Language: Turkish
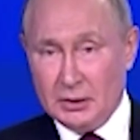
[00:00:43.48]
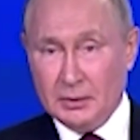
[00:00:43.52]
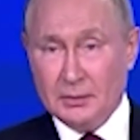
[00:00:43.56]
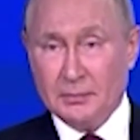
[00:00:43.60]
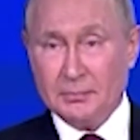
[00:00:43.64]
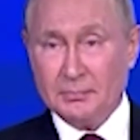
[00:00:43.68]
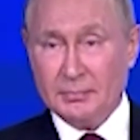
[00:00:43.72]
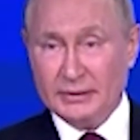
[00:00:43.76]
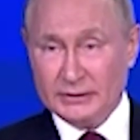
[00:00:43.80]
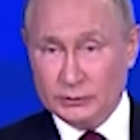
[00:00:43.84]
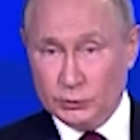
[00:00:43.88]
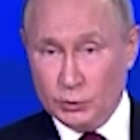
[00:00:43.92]

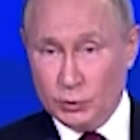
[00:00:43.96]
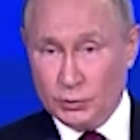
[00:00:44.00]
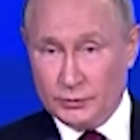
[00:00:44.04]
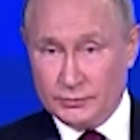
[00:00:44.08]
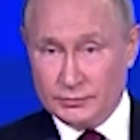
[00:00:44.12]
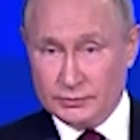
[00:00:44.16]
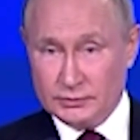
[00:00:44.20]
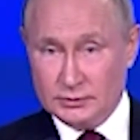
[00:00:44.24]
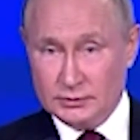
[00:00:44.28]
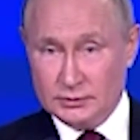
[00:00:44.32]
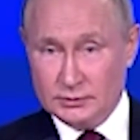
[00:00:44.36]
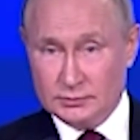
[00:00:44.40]
Rusya
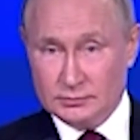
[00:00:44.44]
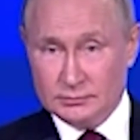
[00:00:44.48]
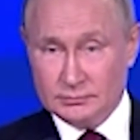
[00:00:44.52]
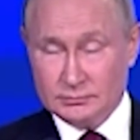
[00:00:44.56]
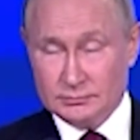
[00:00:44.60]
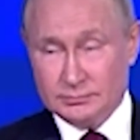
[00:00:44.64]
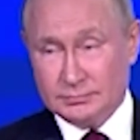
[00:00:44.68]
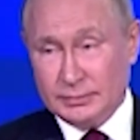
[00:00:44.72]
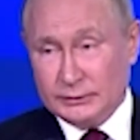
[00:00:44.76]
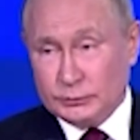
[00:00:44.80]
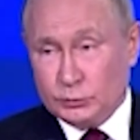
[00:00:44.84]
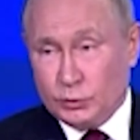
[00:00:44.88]
küresel
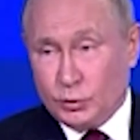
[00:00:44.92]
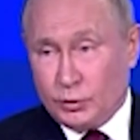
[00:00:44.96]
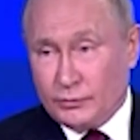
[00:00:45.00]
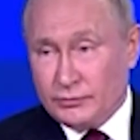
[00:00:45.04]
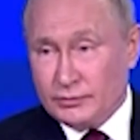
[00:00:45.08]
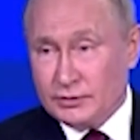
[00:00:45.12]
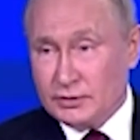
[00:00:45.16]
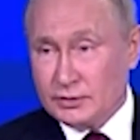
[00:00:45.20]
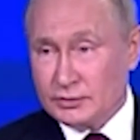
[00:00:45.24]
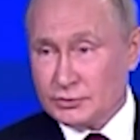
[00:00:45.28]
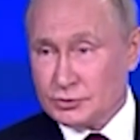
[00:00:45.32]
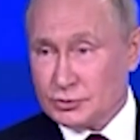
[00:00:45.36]
olarak
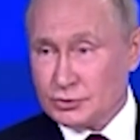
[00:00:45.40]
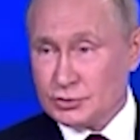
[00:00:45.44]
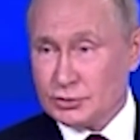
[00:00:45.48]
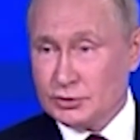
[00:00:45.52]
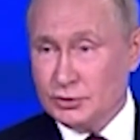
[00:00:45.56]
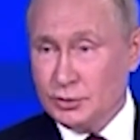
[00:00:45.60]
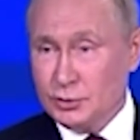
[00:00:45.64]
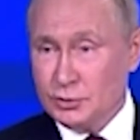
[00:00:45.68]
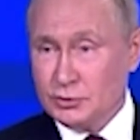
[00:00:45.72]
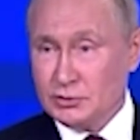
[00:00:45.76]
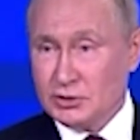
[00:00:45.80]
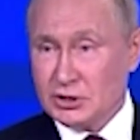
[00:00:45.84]
artan gıda
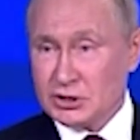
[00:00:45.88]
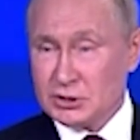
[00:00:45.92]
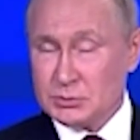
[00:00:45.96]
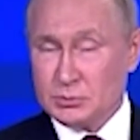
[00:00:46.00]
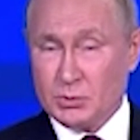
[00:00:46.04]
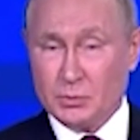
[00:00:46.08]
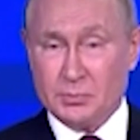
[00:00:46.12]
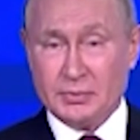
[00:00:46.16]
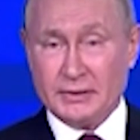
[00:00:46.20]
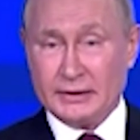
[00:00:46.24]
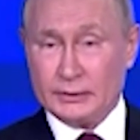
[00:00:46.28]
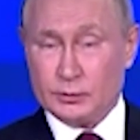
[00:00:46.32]

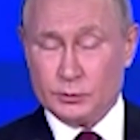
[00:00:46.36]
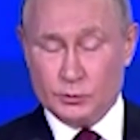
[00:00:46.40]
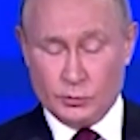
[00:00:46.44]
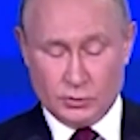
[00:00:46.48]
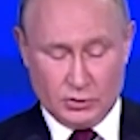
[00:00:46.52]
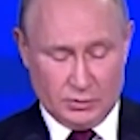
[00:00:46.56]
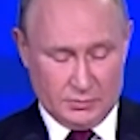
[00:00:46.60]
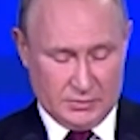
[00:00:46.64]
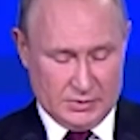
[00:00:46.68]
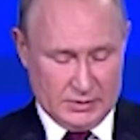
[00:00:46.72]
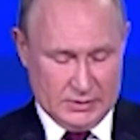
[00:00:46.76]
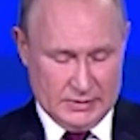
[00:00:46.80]
fiyatlarının
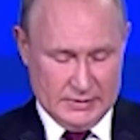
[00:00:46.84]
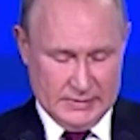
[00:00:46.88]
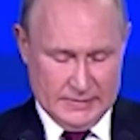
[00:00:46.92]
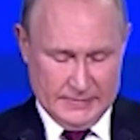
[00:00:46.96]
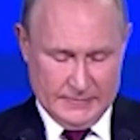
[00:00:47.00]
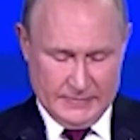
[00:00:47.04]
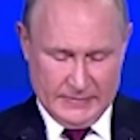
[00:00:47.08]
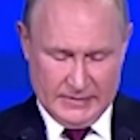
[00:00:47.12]
sorumlusu değil.